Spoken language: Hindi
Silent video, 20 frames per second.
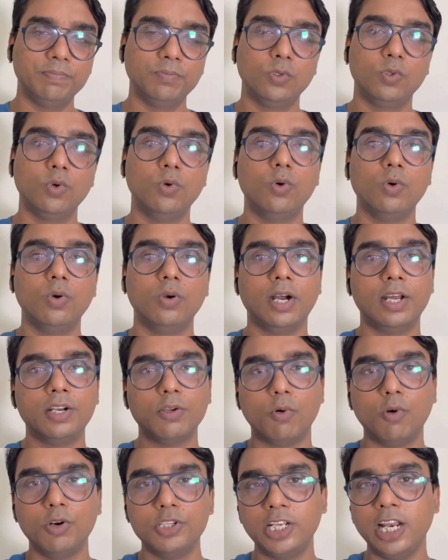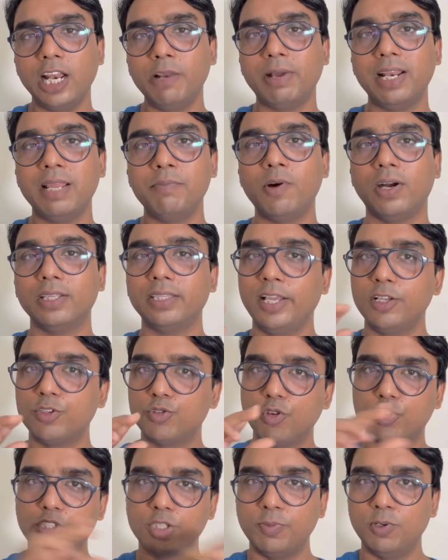तो ओरिजिनल वाले में आते हैं
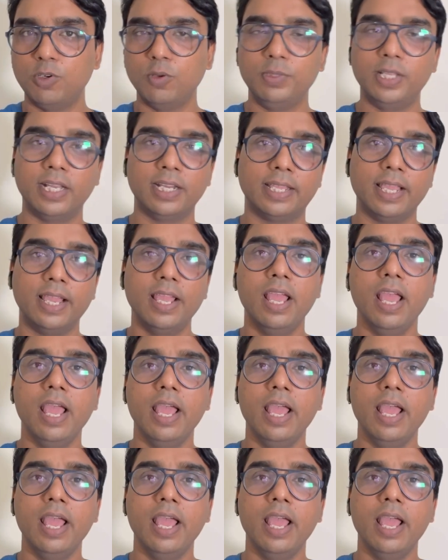सूक्ष्म रूप धर के